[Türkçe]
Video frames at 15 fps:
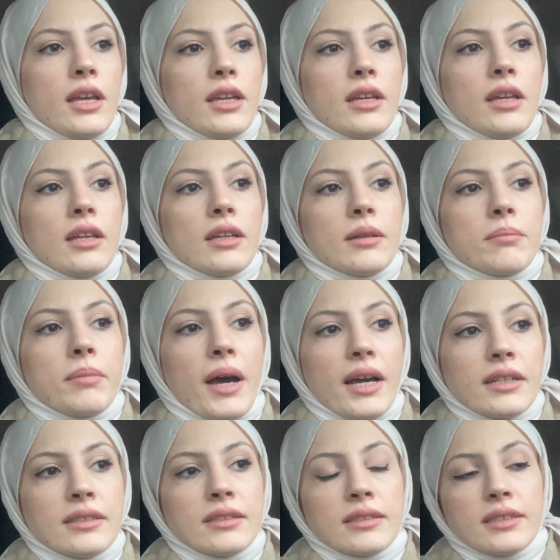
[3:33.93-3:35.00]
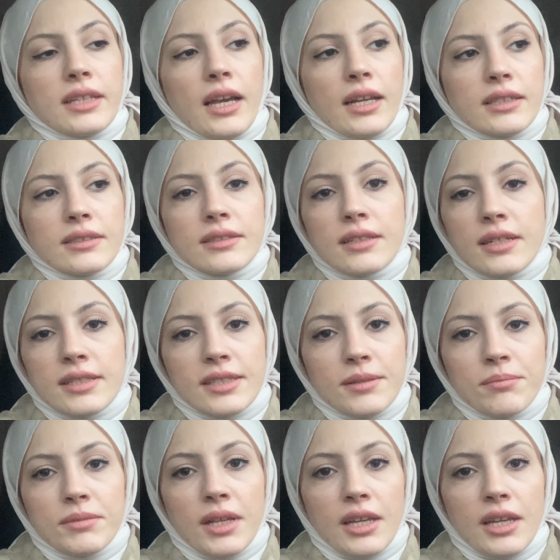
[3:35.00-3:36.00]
e, ben kendi tezimde